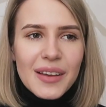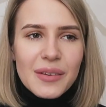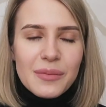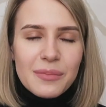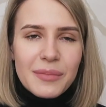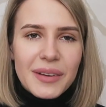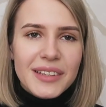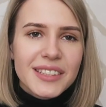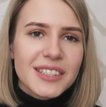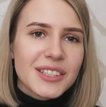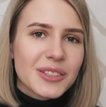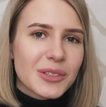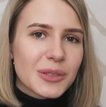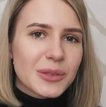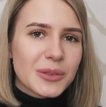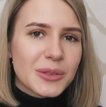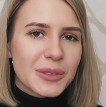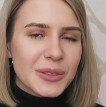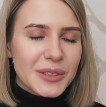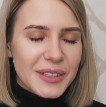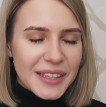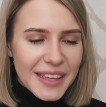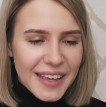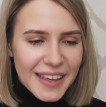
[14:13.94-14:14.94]
街の
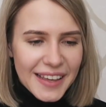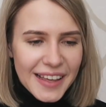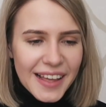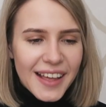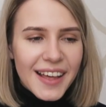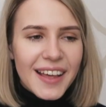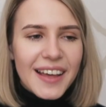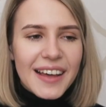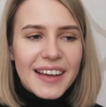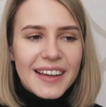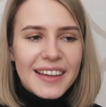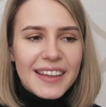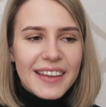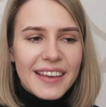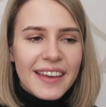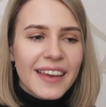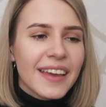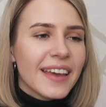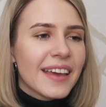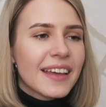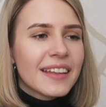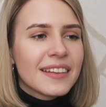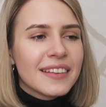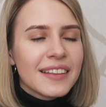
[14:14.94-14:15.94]
風景が永
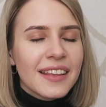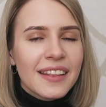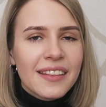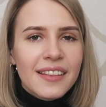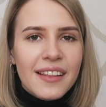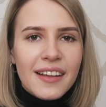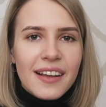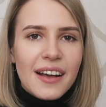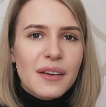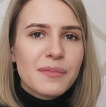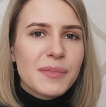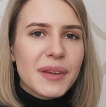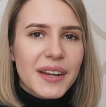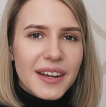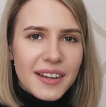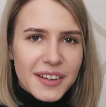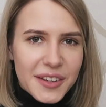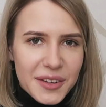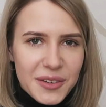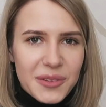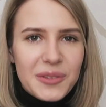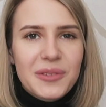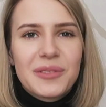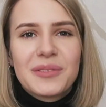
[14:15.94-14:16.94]
遠に眺めら
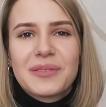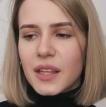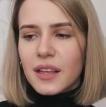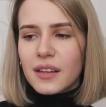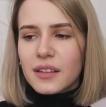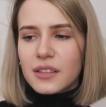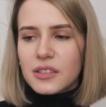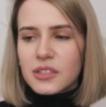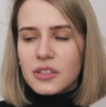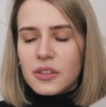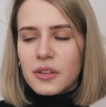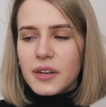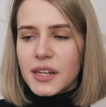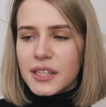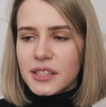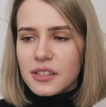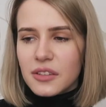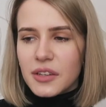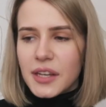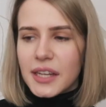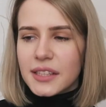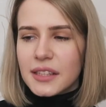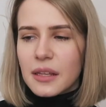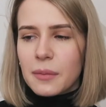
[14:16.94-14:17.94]
れる
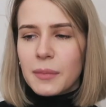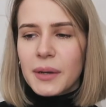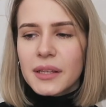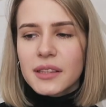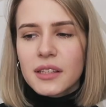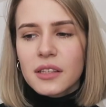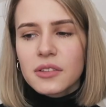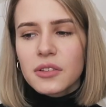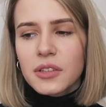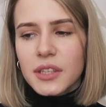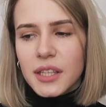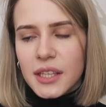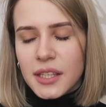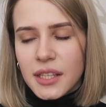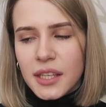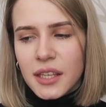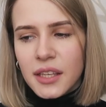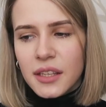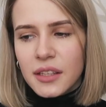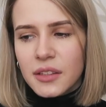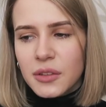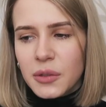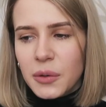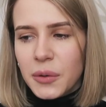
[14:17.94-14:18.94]
ストレスが溜まった時
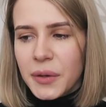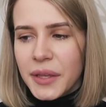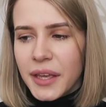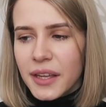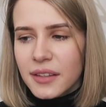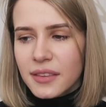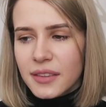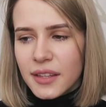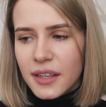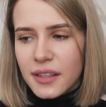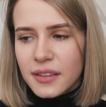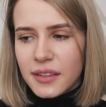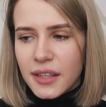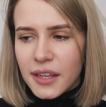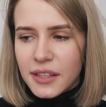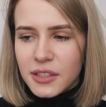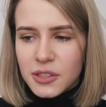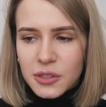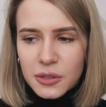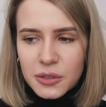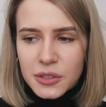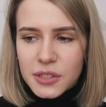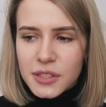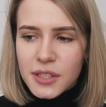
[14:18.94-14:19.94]
にどうやって対
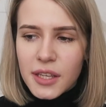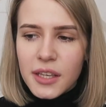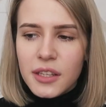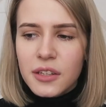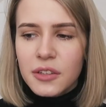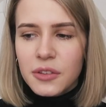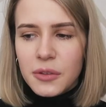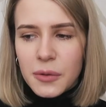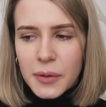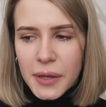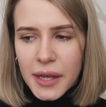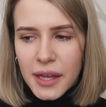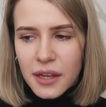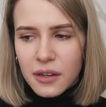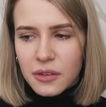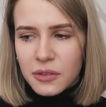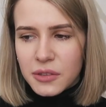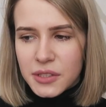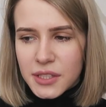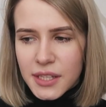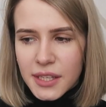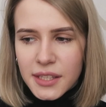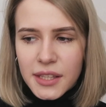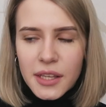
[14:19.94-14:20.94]
処しているのか教
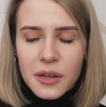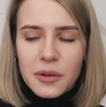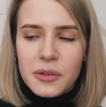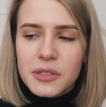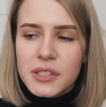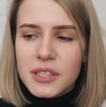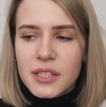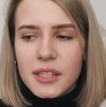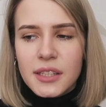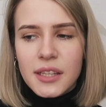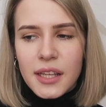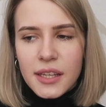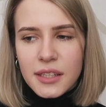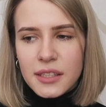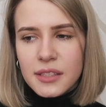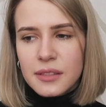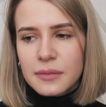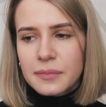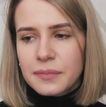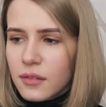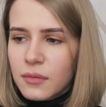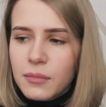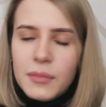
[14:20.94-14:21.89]
えてほしいです、